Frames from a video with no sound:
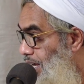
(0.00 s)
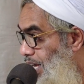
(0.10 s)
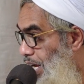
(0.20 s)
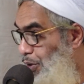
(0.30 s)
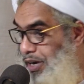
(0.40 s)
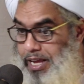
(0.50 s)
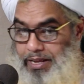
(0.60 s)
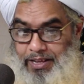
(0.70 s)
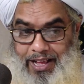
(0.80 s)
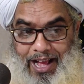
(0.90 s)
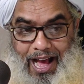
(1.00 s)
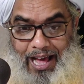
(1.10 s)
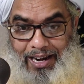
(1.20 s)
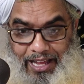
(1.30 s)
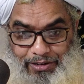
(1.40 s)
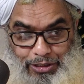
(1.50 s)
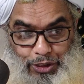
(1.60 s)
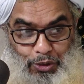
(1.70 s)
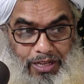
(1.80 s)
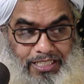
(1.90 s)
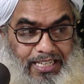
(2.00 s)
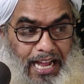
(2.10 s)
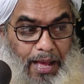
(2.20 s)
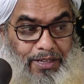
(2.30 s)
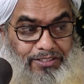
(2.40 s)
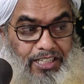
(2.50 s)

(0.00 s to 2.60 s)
কি করে আল্লাহ রসুল ইসলামী